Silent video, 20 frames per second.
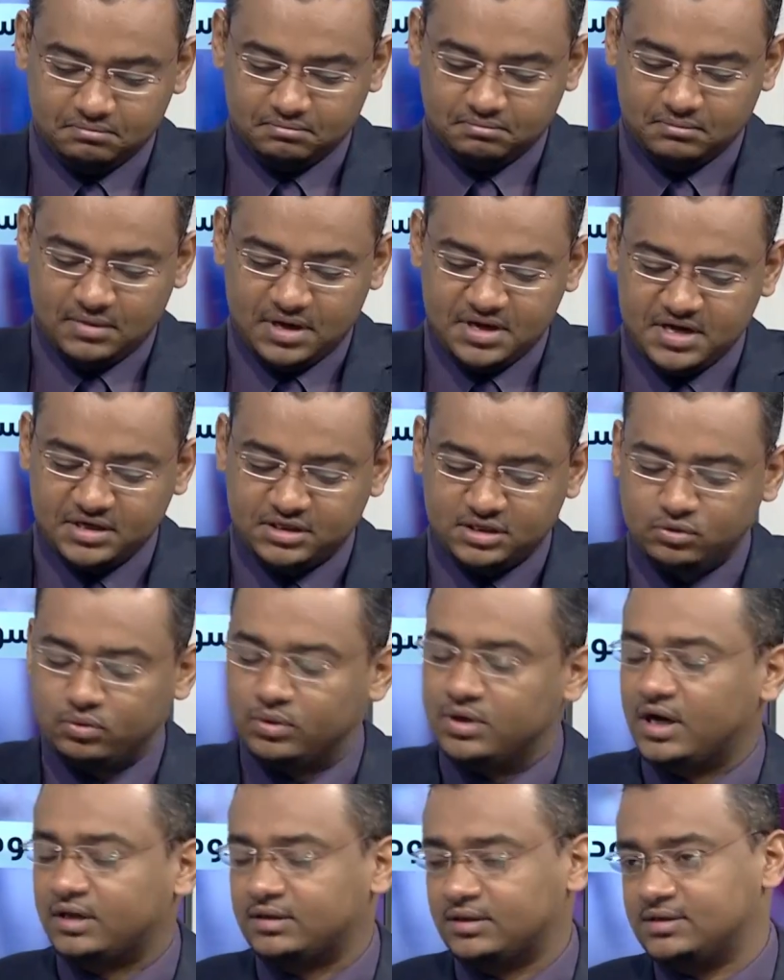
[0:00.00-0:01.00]
ما هي
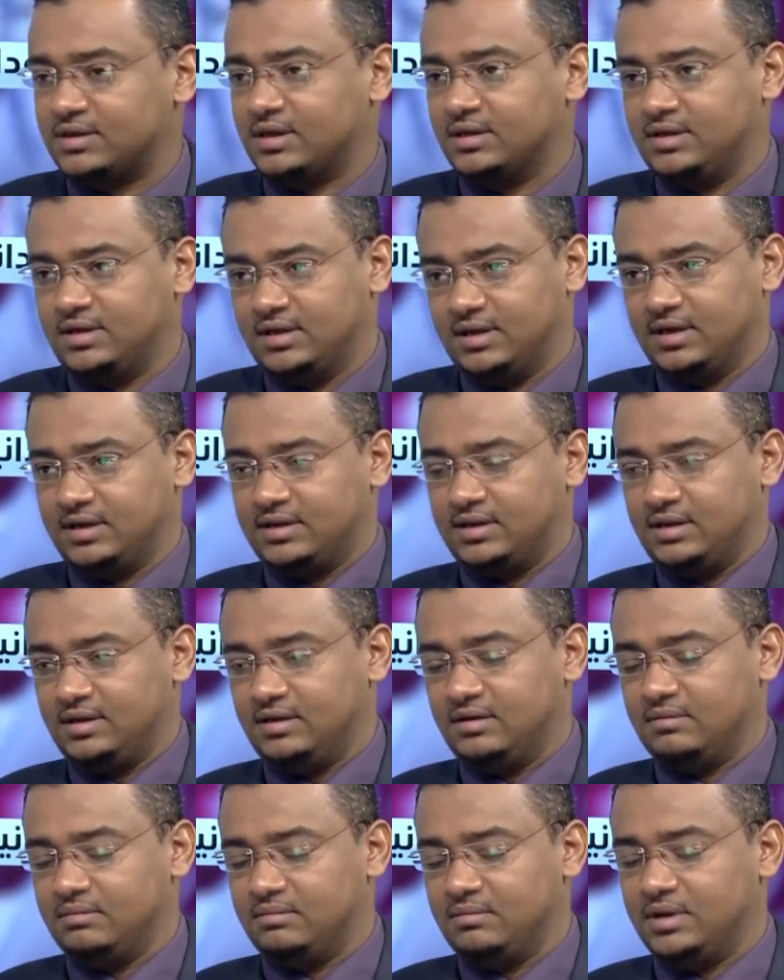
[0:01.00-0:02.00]
الجدوى الاقتصادية
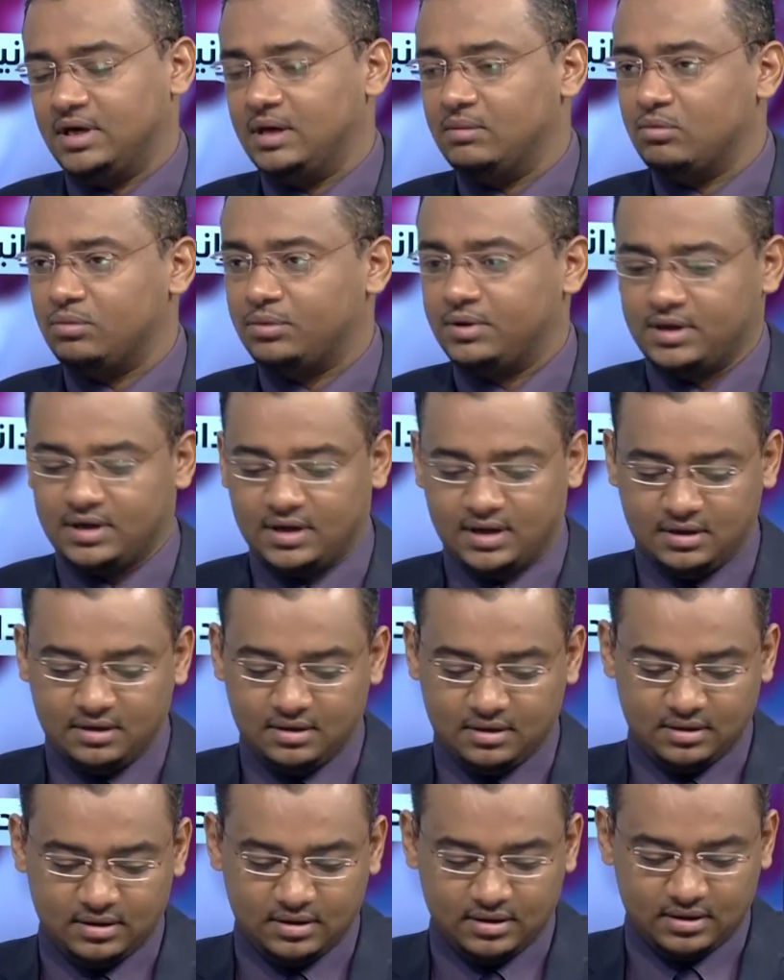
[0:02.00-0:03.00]
التي من الممكن
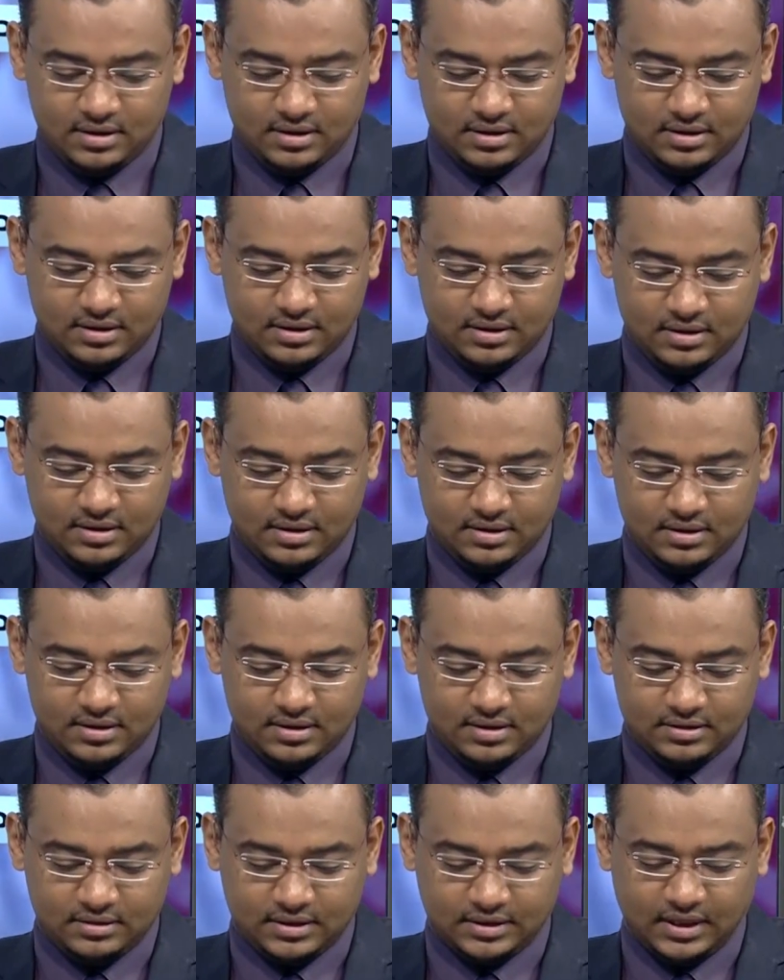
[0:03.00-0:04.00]
أن
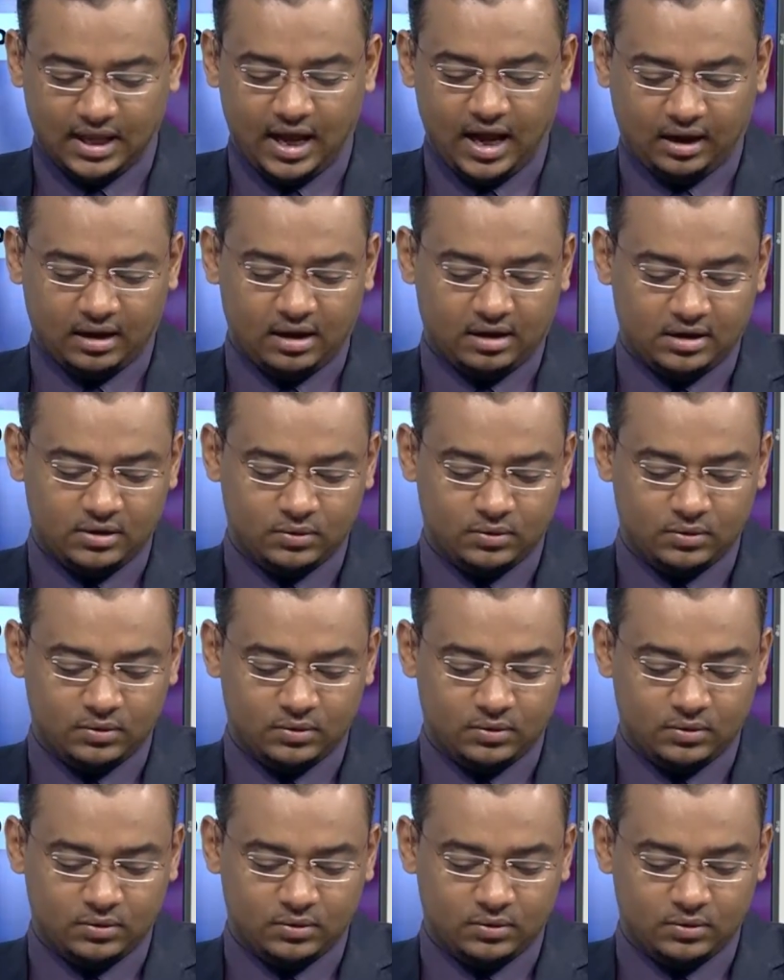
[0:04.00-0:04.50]
آه، تتحقق